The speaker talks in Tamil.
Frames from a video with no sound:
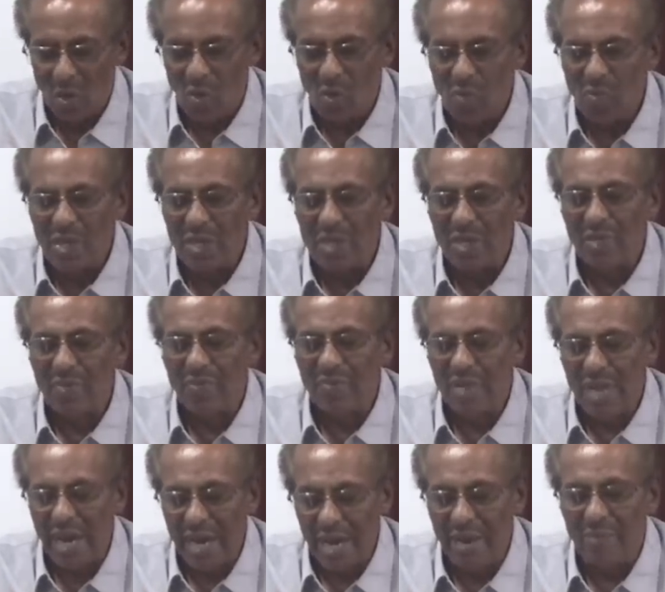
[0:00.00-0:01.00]
ஒவ்வொரு
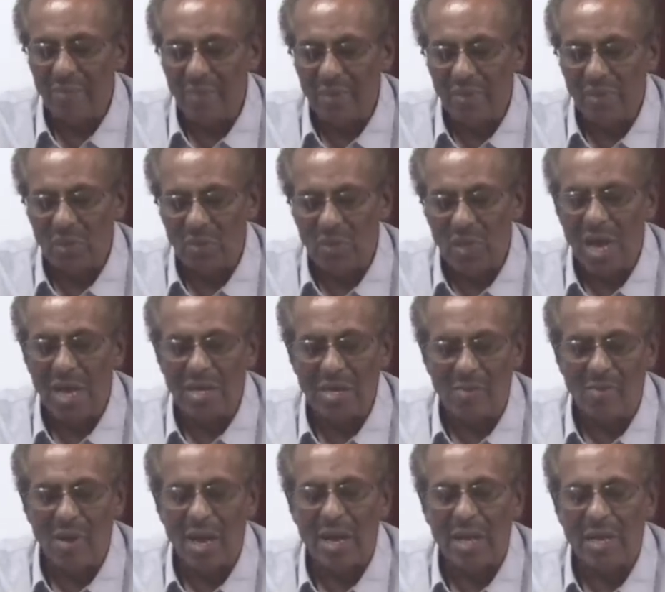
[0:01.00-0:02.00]
விடயம்
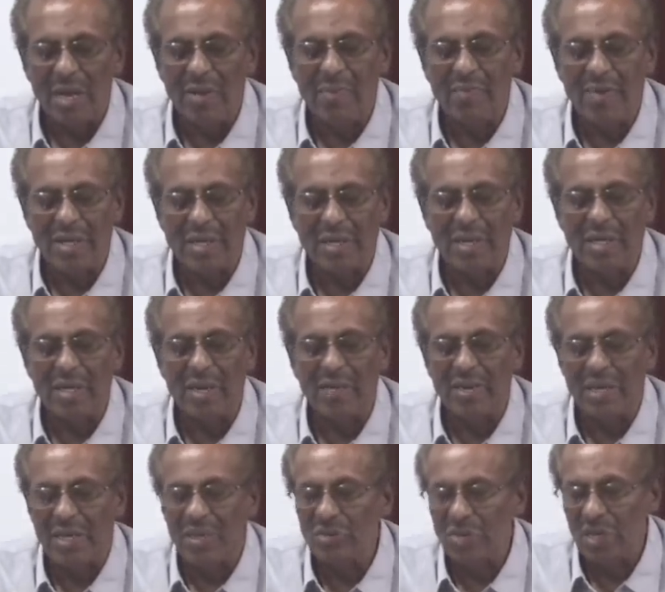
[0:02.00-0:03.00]
உதாரணமாக வருகின்ற
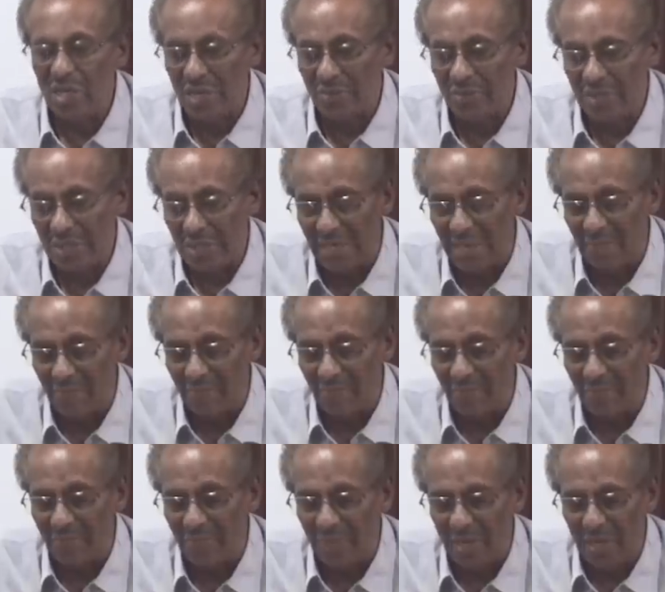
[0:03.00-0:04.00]
வரவு செலவு திட்டம்
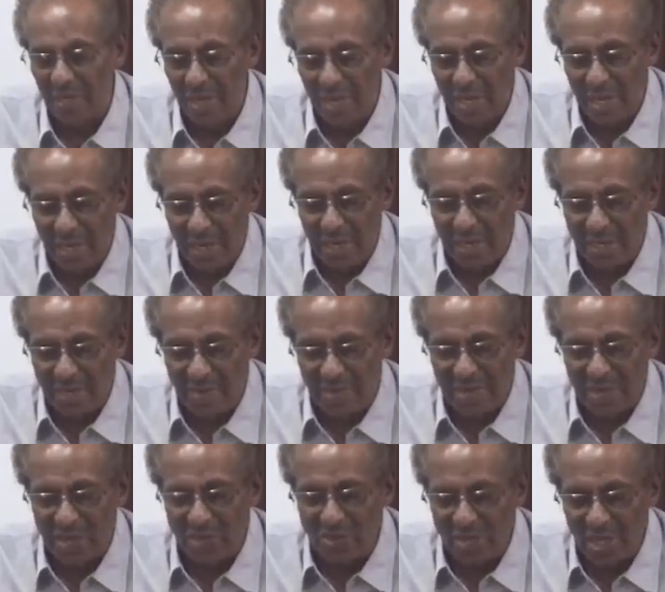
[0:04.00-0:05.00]
இந்த
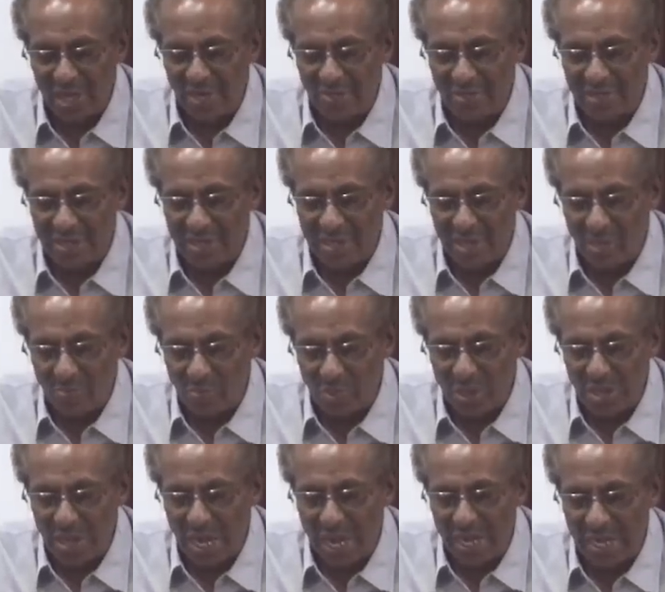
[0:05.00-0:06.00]
வரவு செலவு திட்டம்
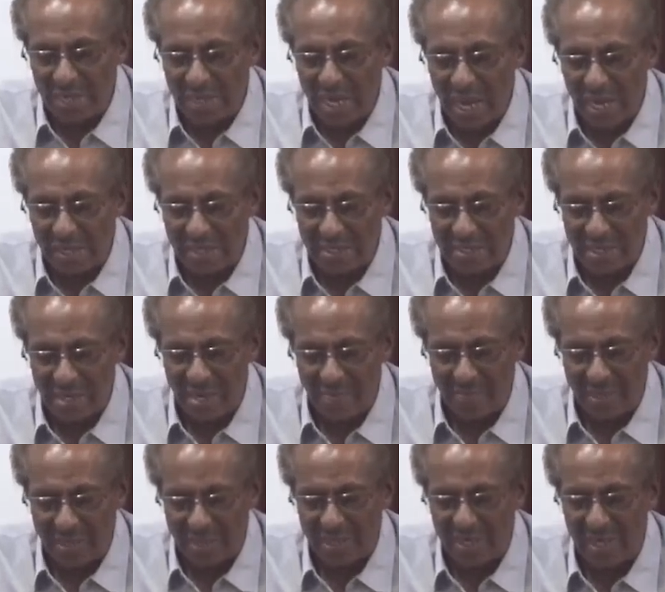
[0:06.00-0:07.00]
புதிதாக தாக்கல்
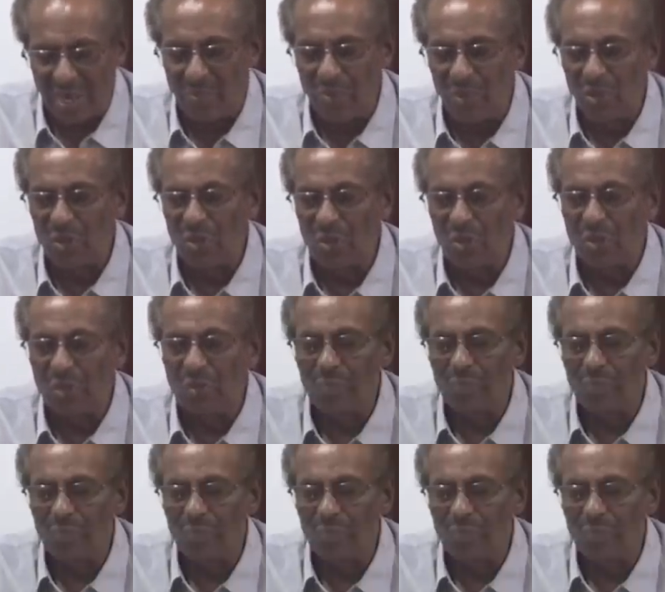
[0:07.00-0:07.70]
செய்யப்படுகின்ற பொழுது